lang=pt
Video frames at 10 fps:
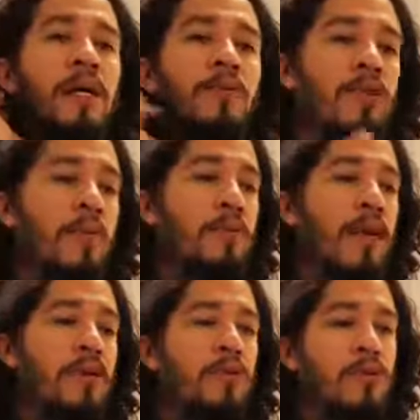que os
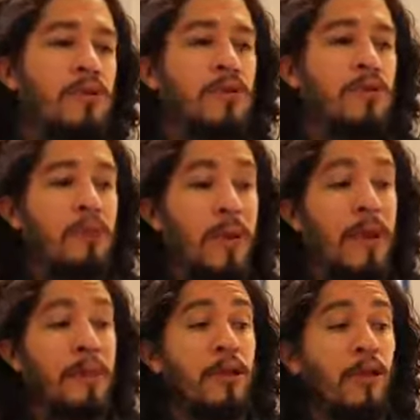deputados do
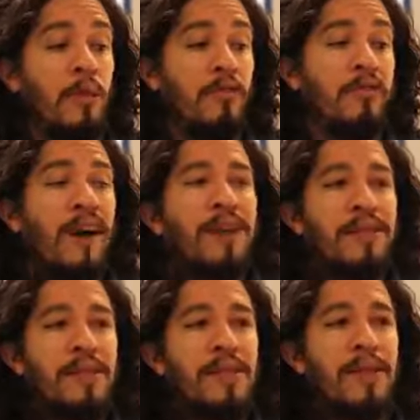Parlamento Europeu
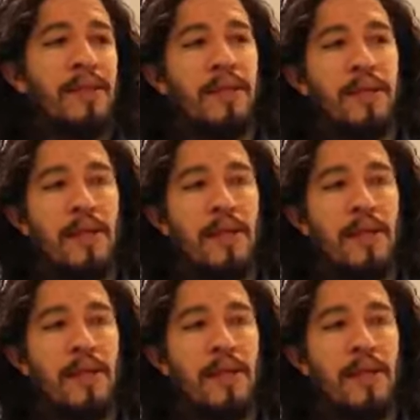fazem, né?